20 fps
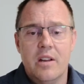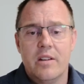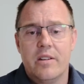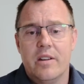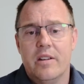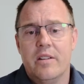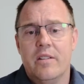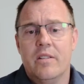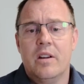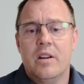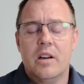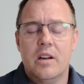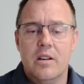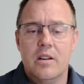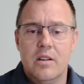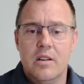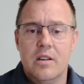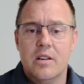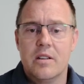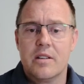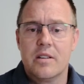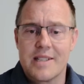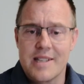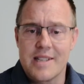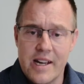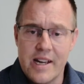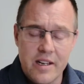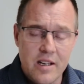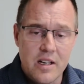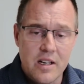denn äh, das
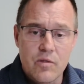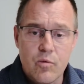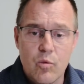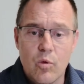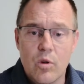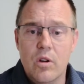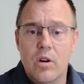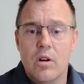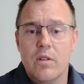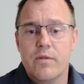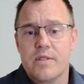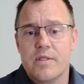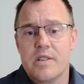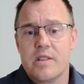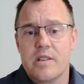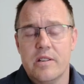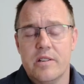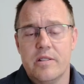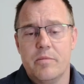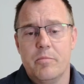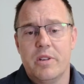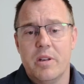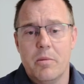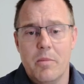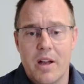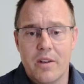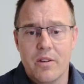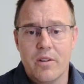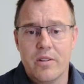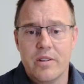eine hat wohl offensichtlich mit dem
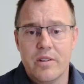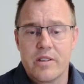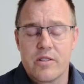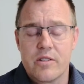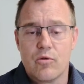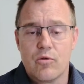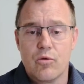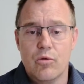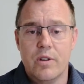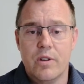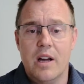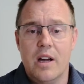anderen nichts zu tun.